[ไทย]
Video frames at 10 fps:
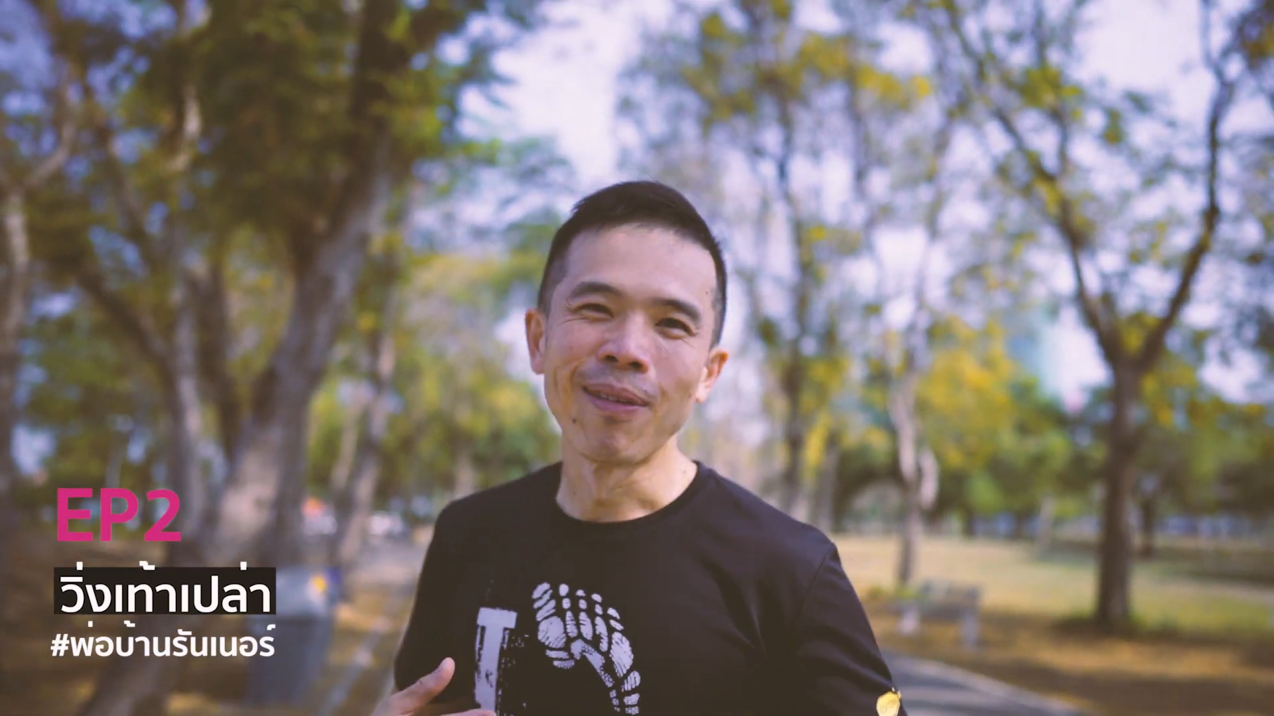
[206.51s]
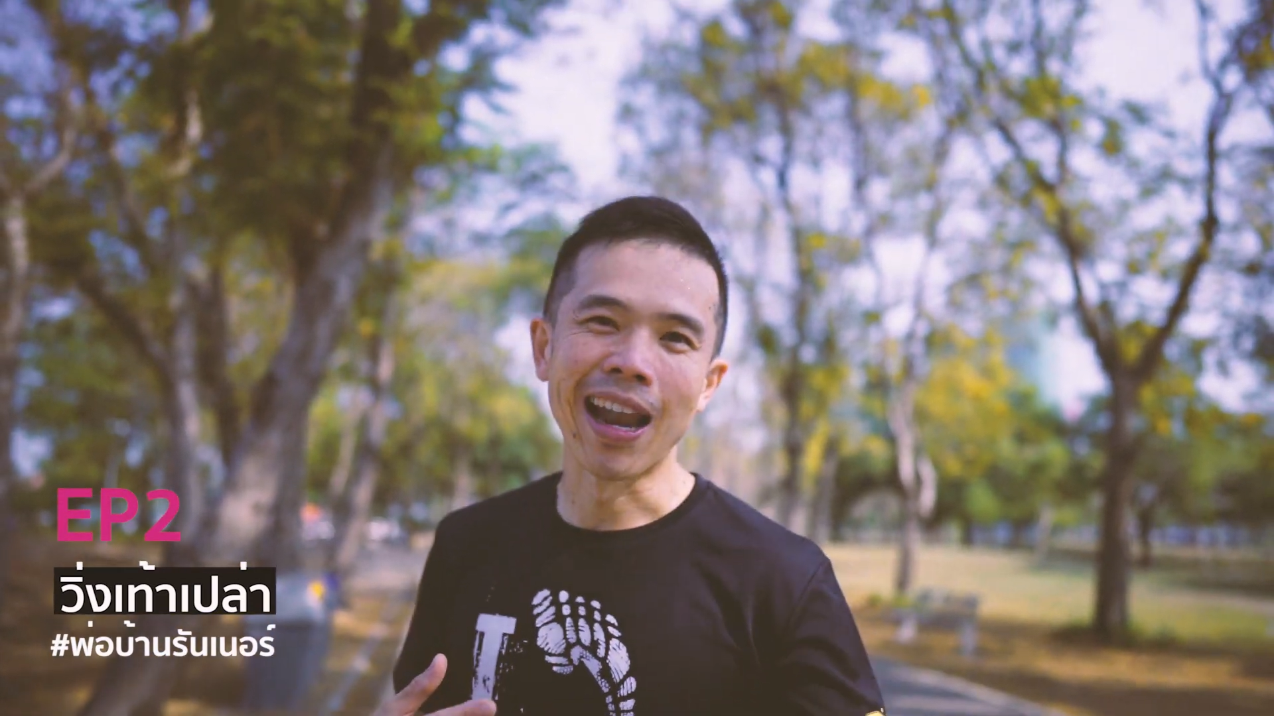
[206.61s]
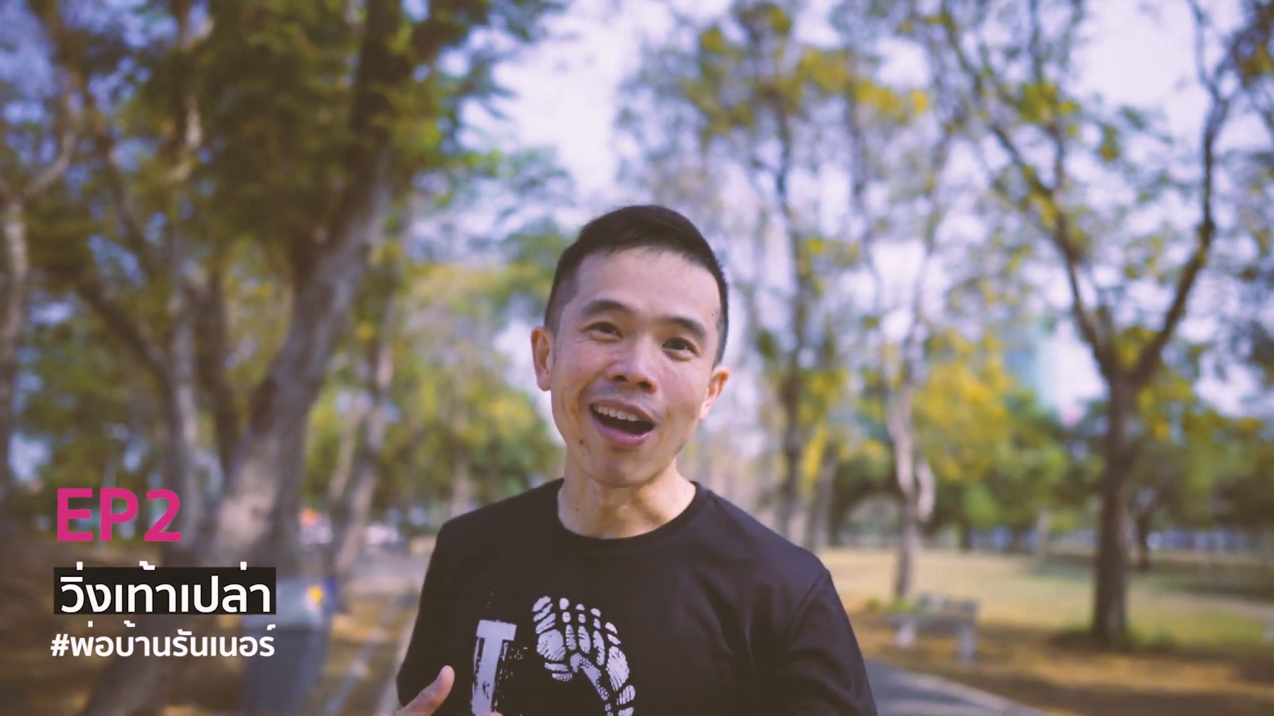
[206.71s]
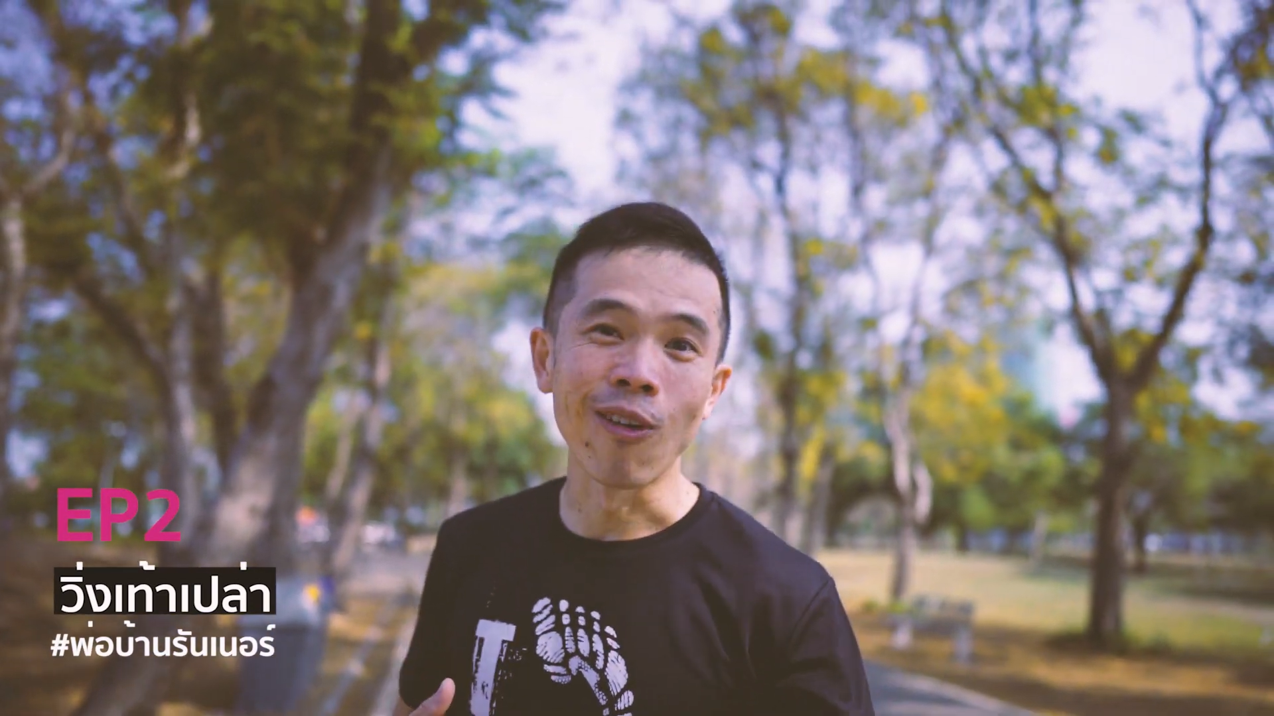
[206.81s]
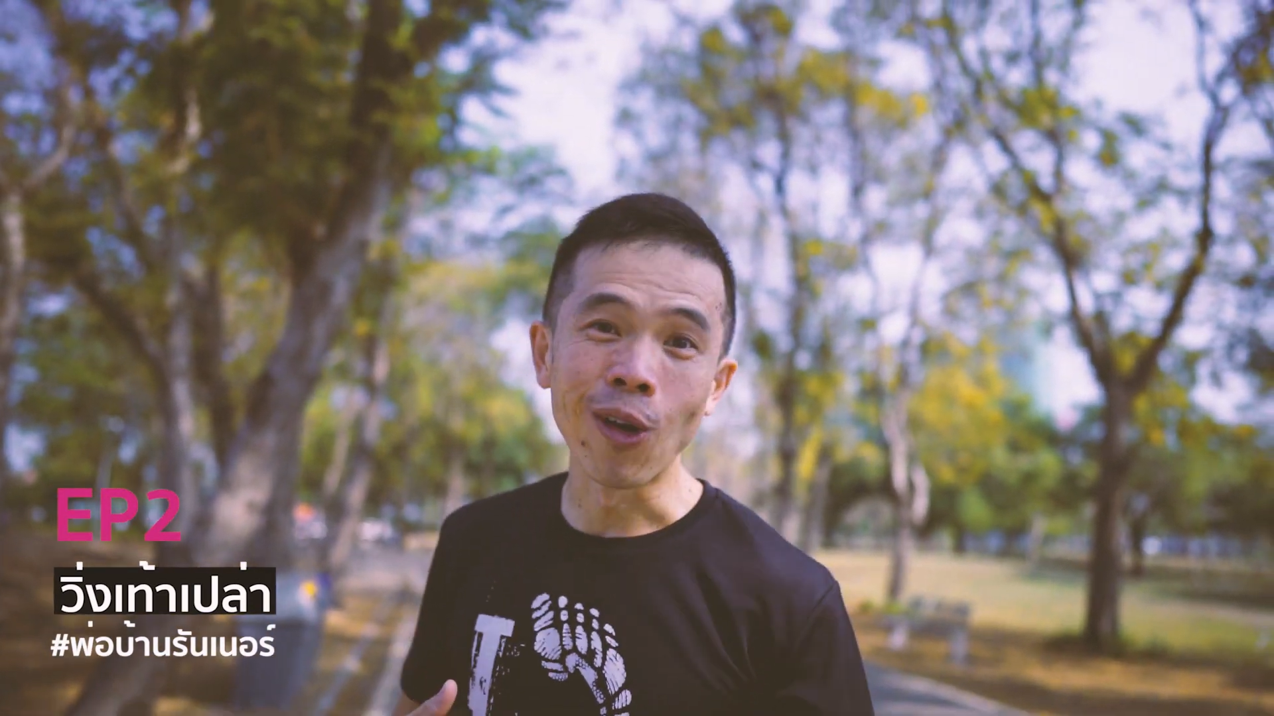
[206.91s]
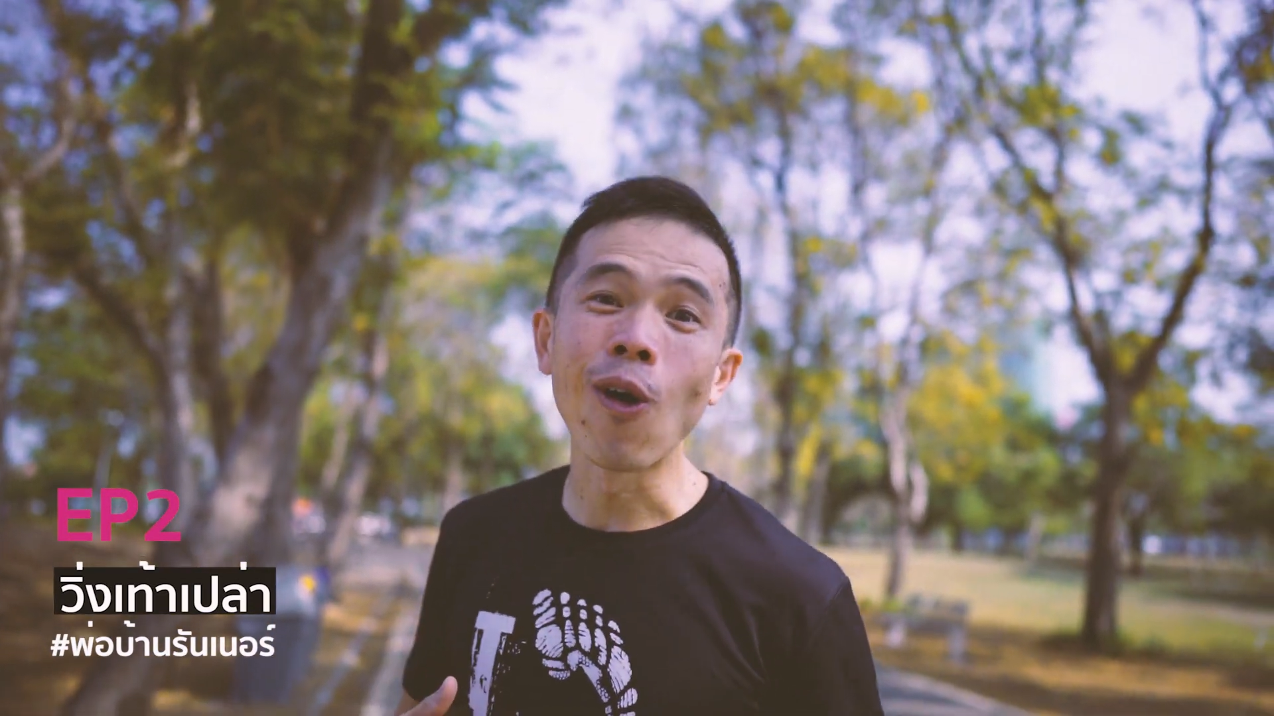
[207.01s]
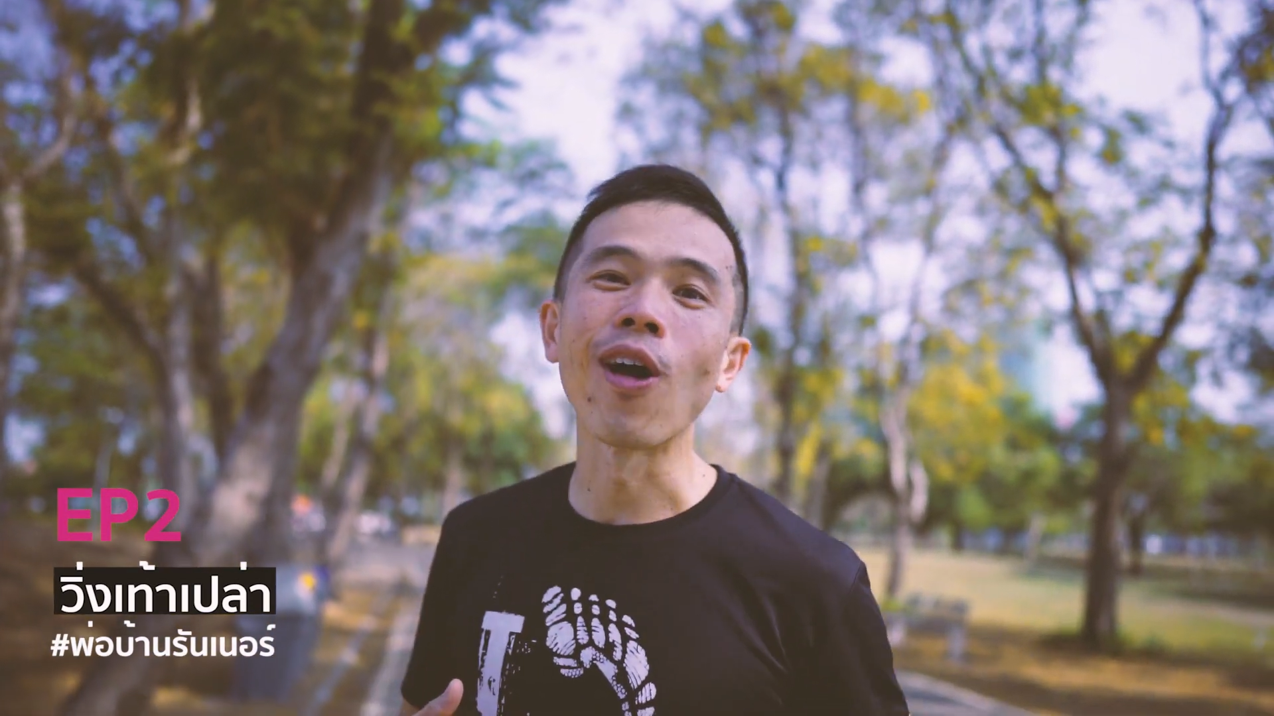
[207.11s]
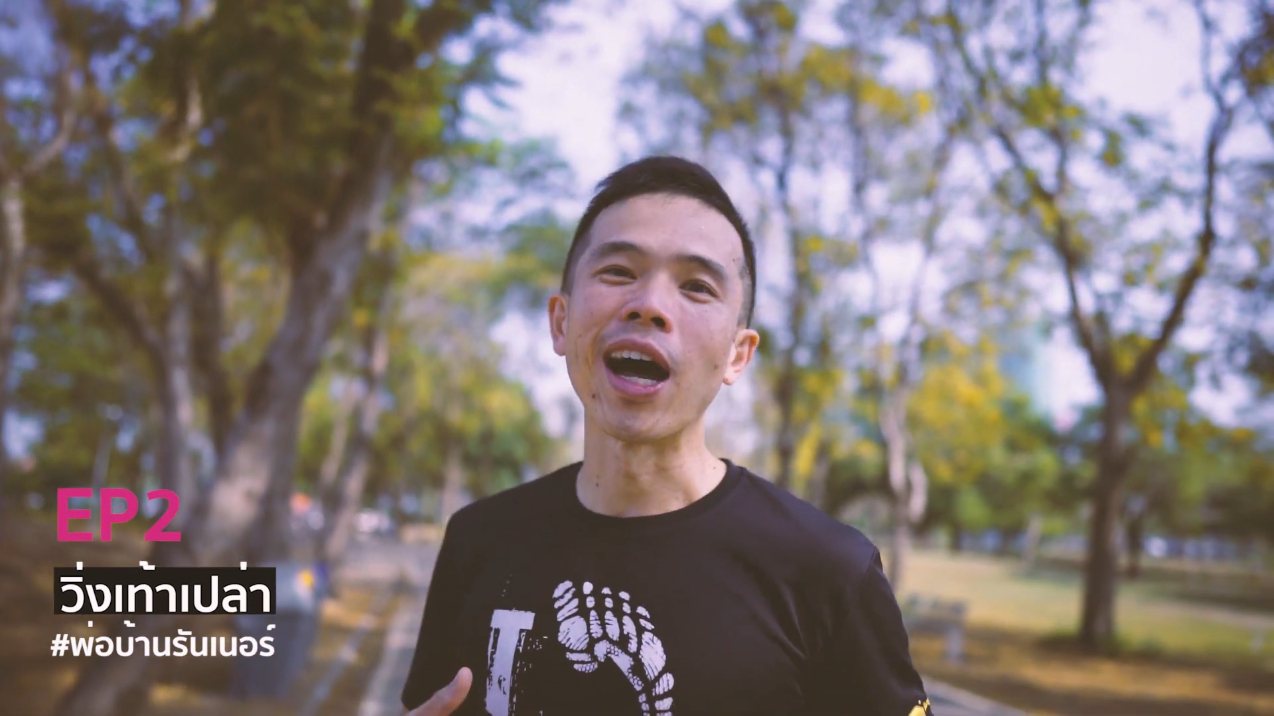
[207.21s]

พลังของโลก